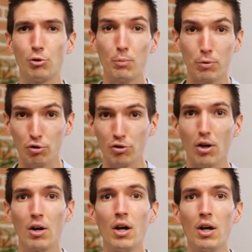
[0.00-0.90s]
2
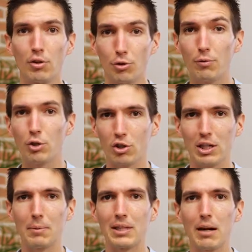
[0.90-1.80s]
de votre
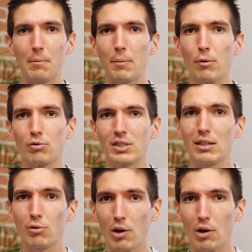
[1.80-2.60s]
capital par pronostic.